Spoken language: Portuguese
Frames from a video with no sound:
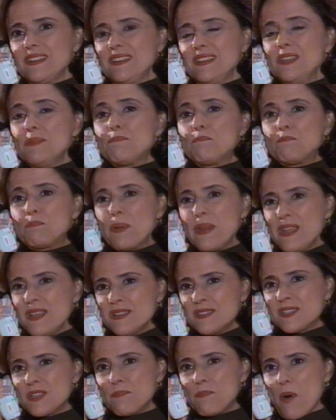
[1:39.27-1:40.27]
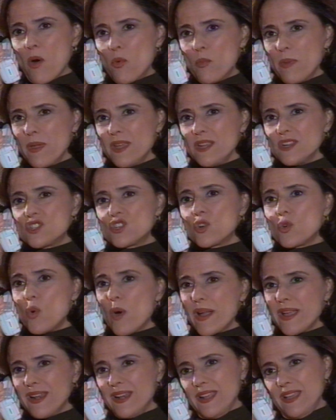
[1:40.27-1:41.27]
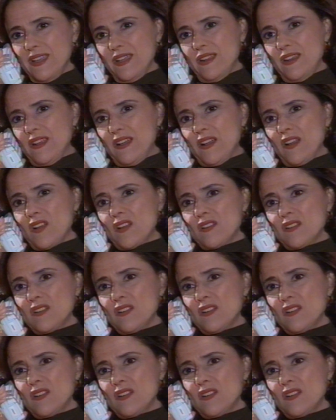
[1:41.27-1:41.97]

E principalmente com a Helena.